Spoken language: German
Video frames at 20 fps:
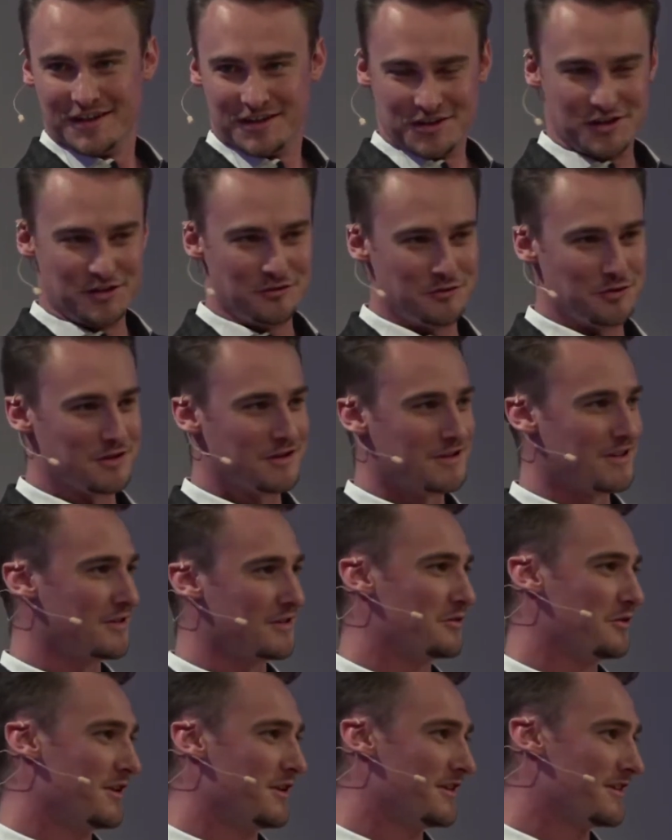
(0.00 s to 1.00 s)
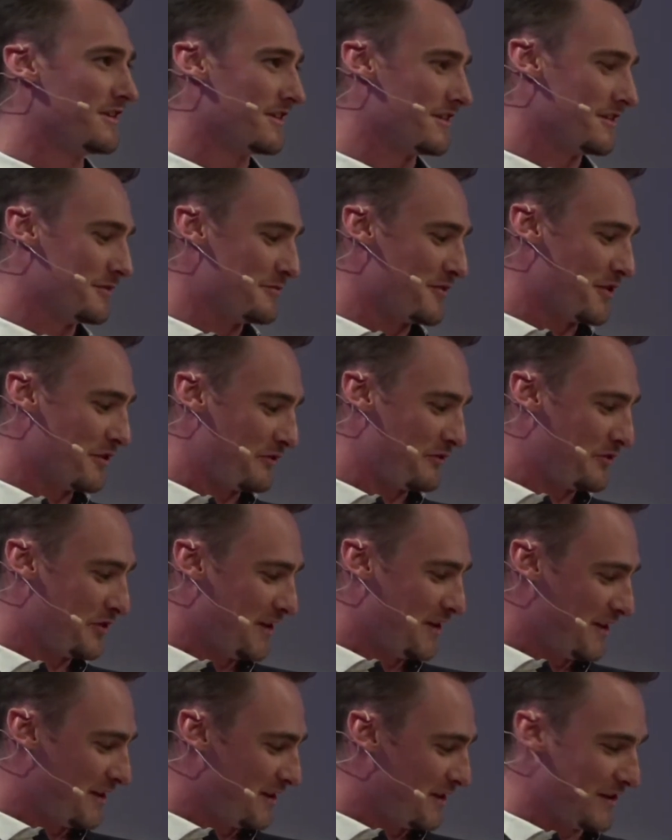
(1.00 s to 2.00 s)
die würden natürlich ähm, für
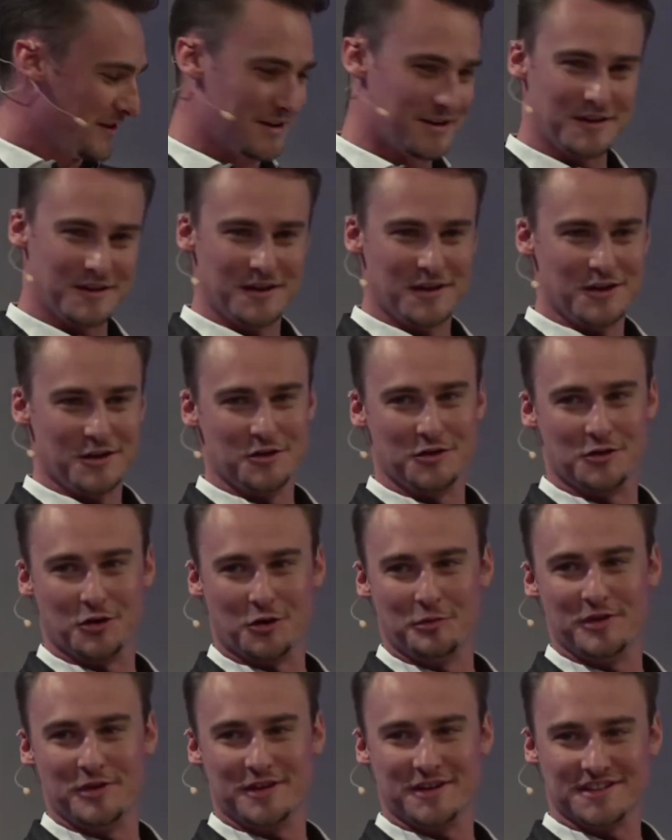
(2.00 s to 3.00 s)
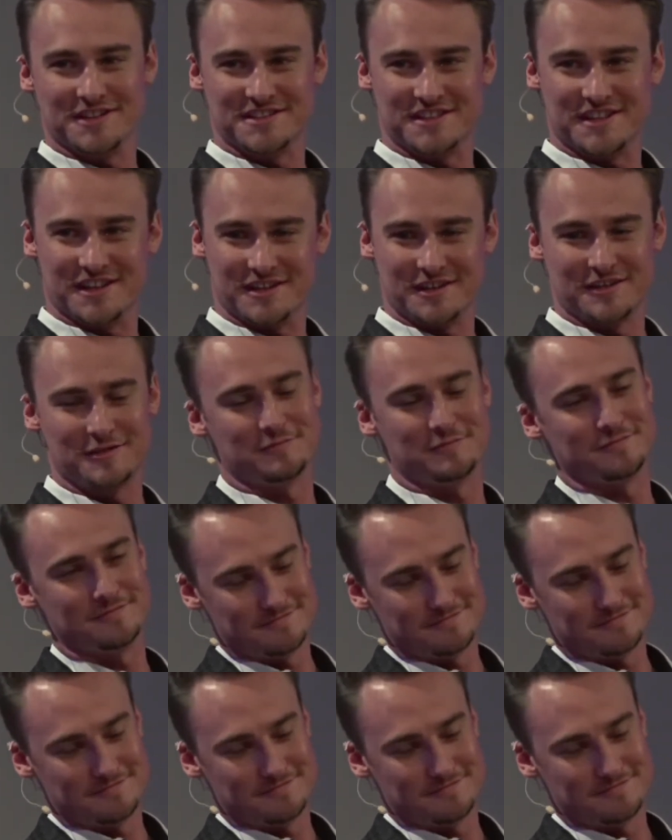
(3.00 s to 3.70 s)
jede Gruppe ganz gerne,